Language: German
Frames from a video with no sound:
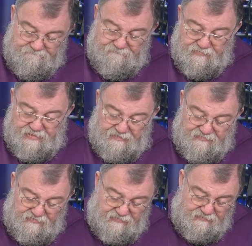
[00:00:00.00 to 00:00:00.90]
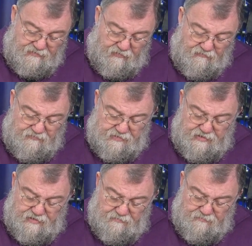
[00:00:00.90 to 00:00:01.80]
das ist
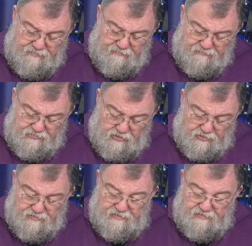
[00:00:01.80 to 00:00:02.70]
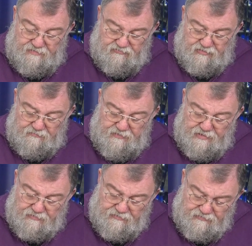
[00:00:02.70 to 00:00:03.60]
aufwendiger, deutlich
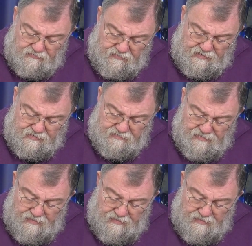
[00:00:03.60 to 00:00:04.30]
stabiler konstruiert,